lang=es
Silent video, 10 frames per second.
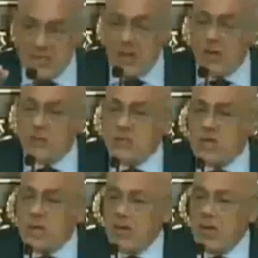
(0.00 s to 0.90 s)

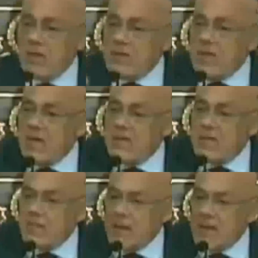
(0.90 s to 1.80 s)
para
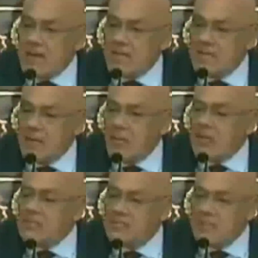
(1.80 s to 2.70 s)
pelear
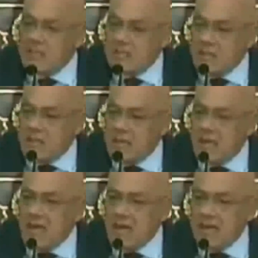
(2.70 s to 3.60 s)
cualquier cantidad
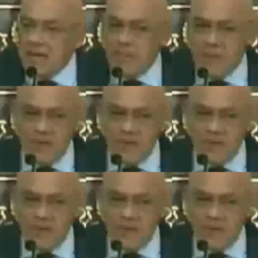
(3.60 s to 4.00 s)
de dinero